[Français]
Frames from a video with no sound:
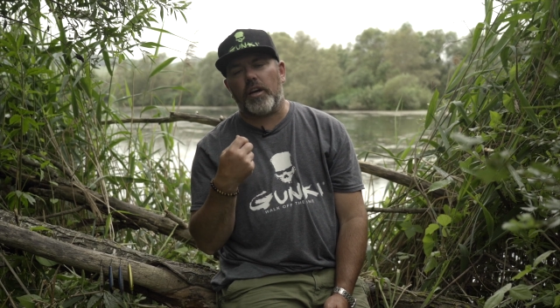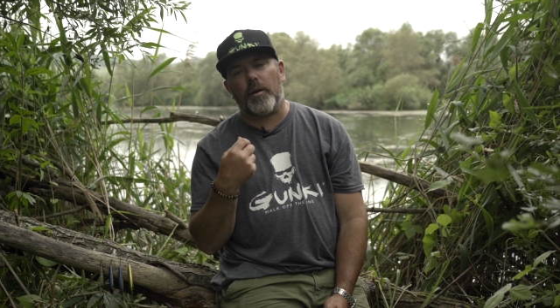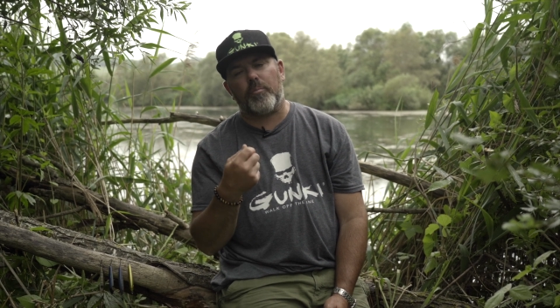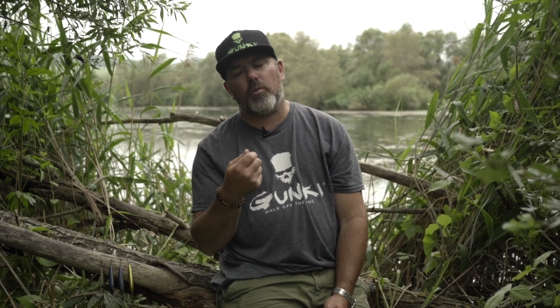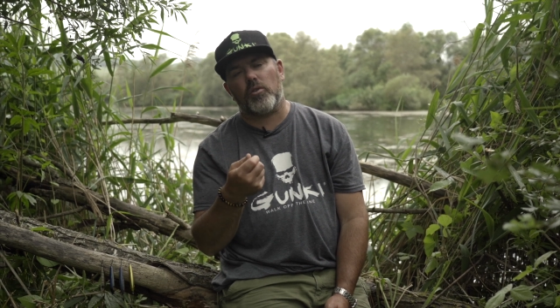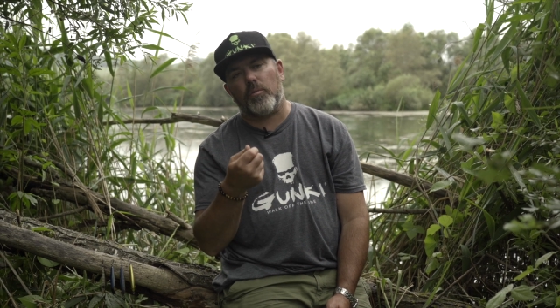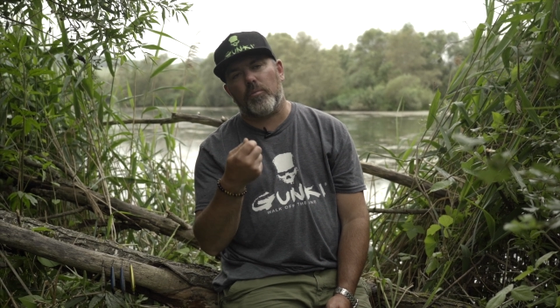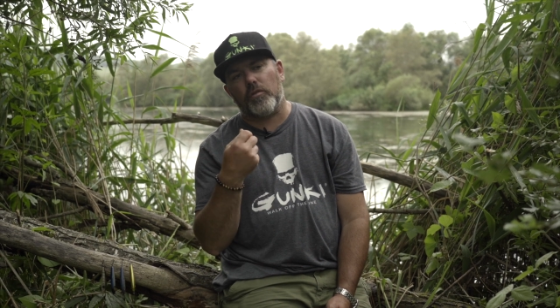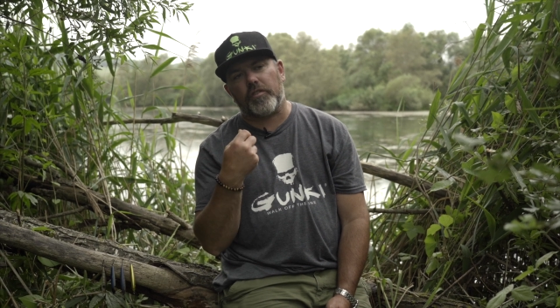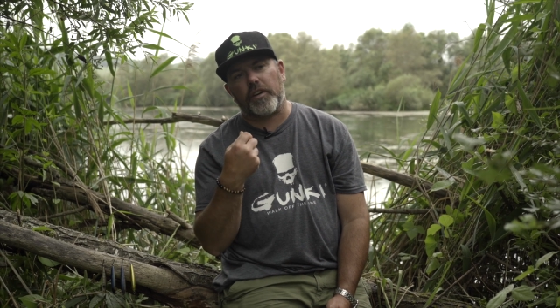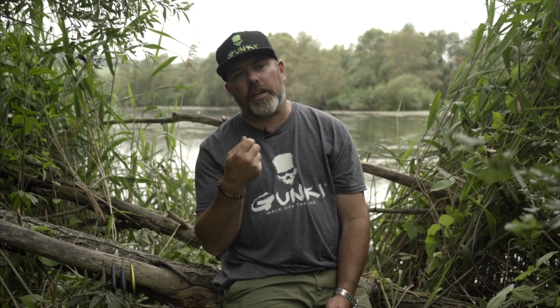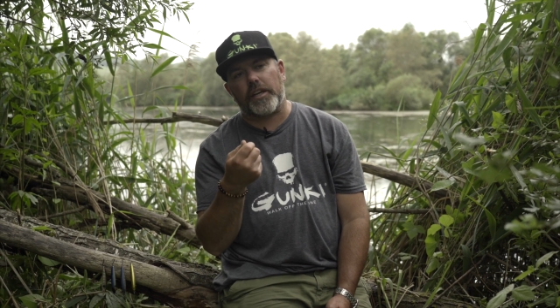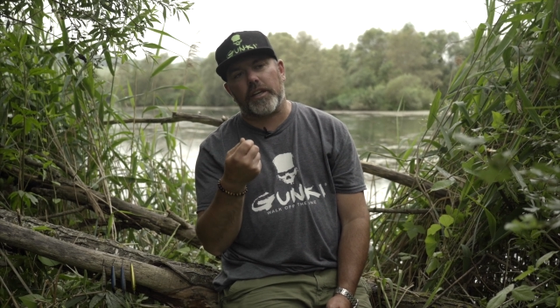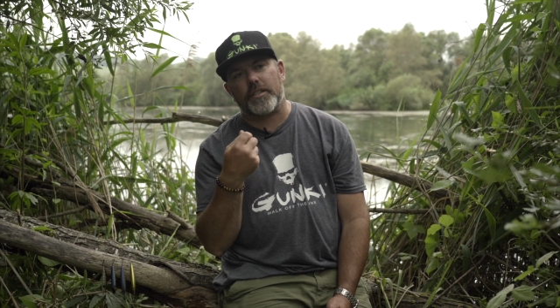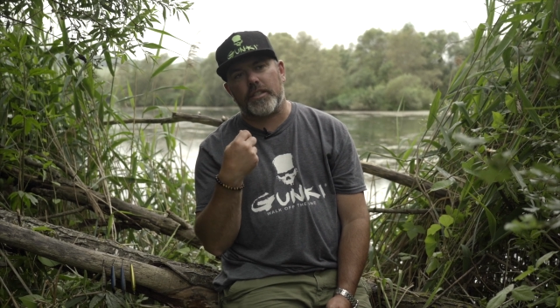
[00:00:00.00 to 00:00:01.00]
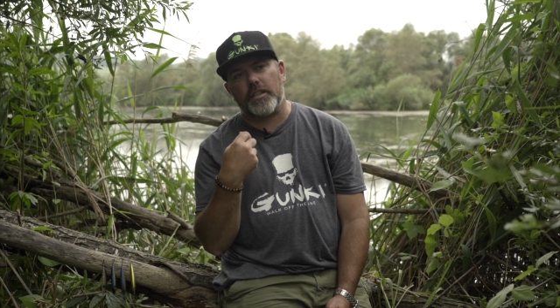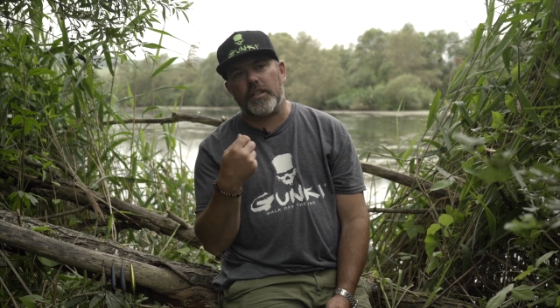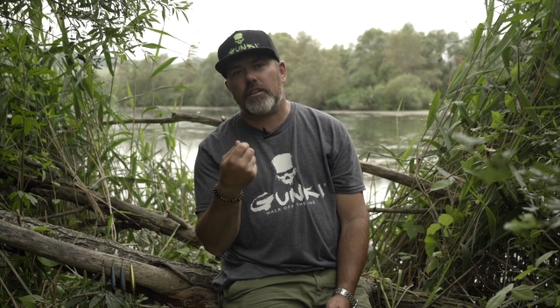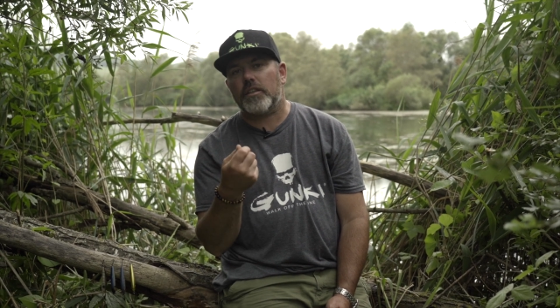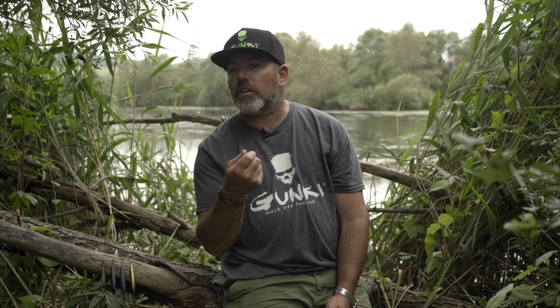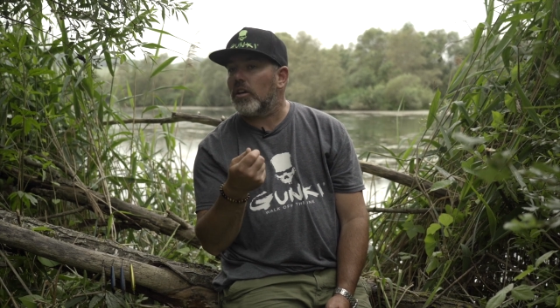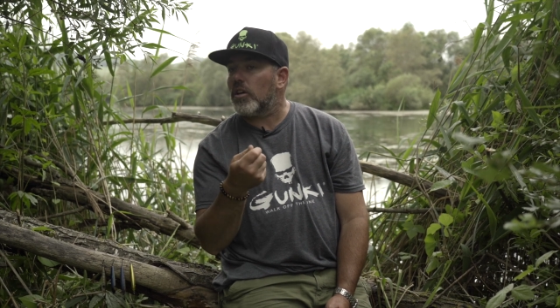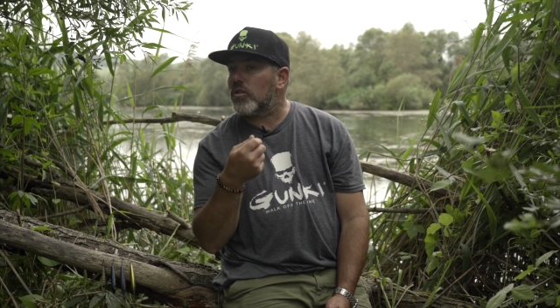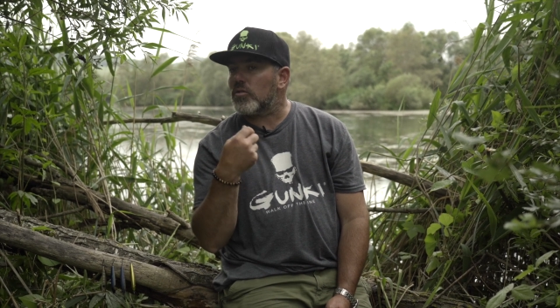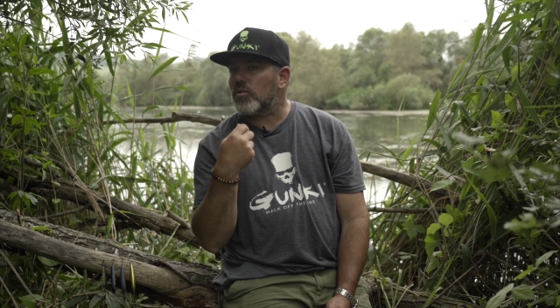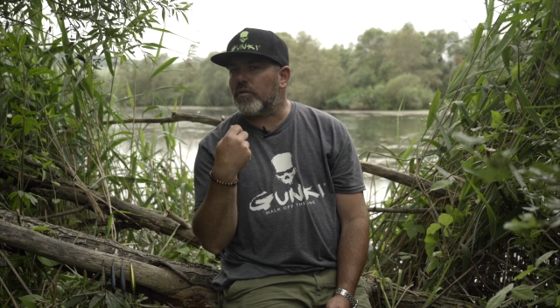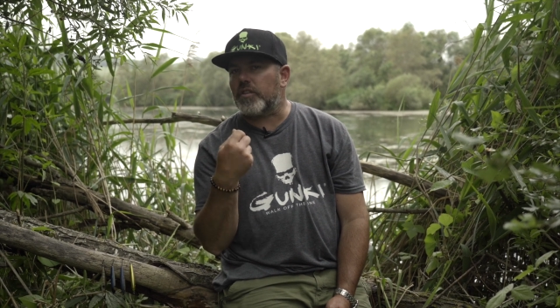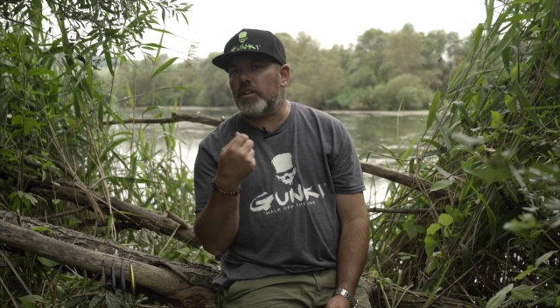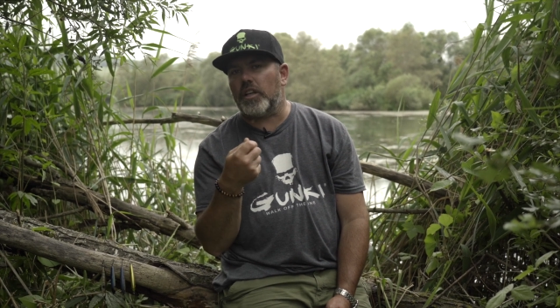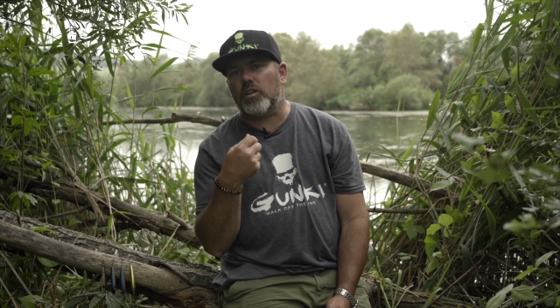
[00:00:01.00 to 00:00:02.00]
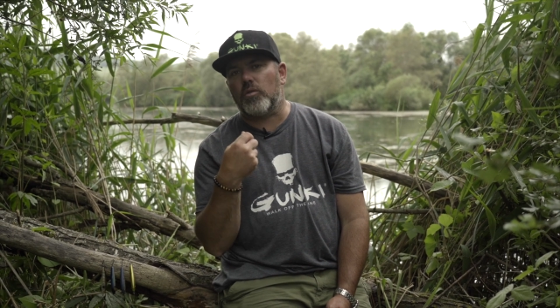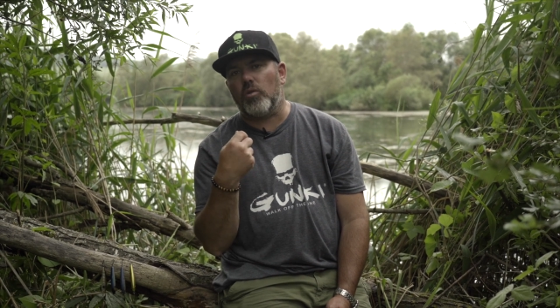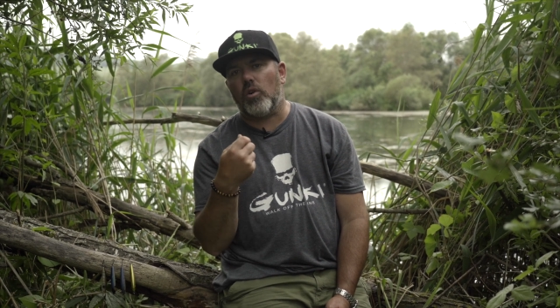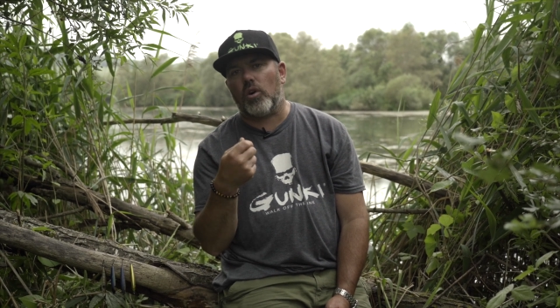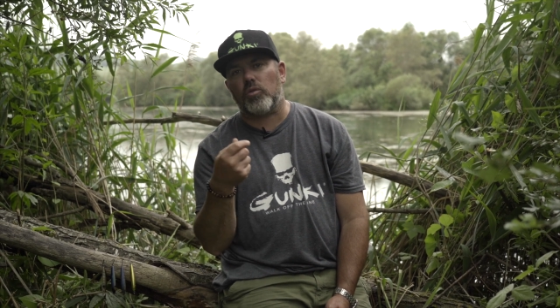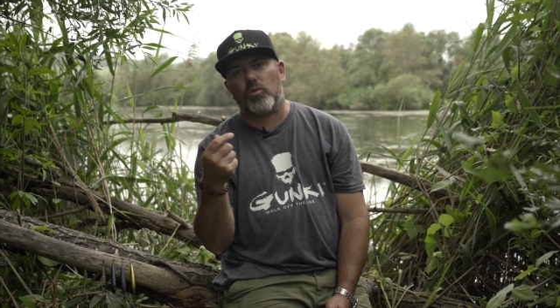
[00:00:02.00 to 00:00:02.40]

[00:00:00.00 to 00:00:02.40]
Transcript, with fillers: un peu comme on ferait avec un stick, sauf qu'il est coulant,